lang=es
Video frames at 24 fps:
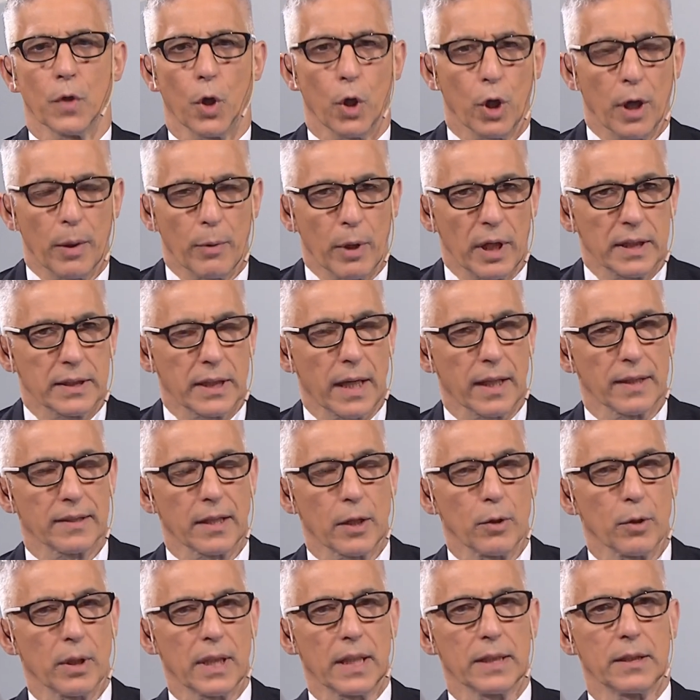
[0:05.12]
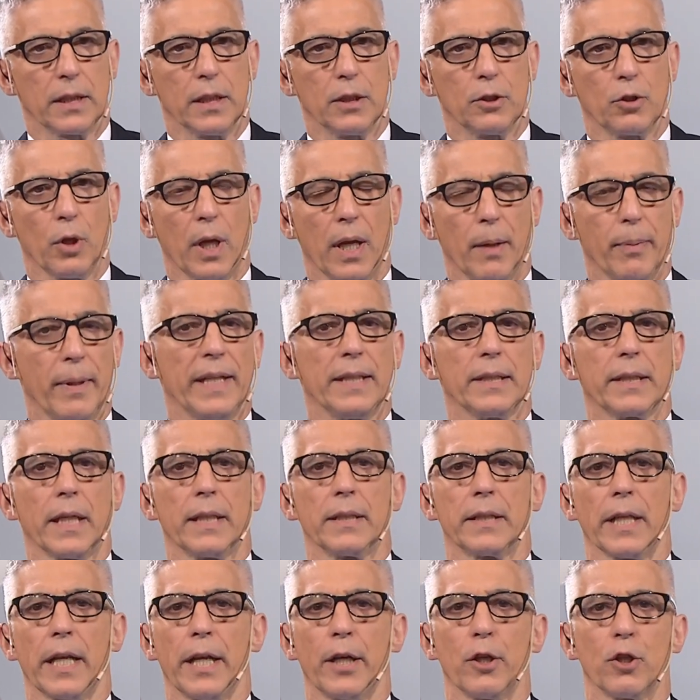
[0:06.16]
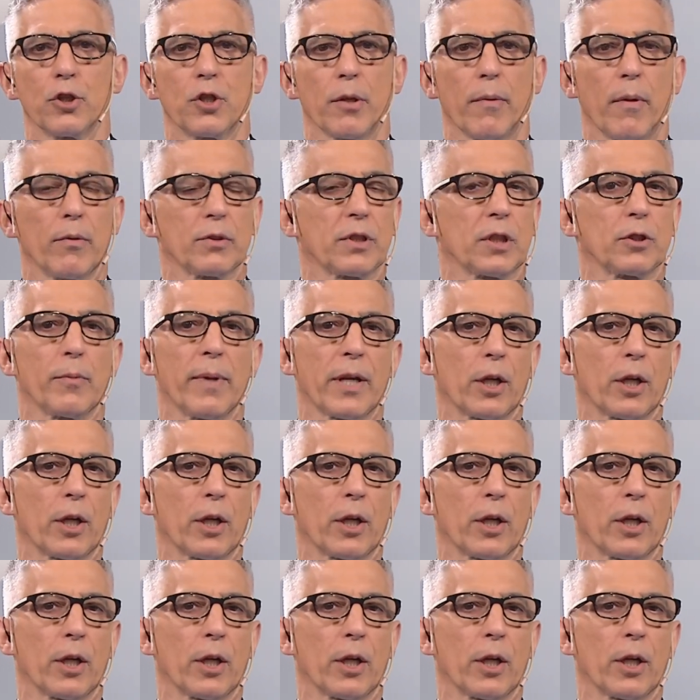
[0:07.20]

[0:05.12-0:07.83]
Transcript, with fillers: Hola, buenas tardes. En un ratito, a las 20 en Telenoche, vamos a tomar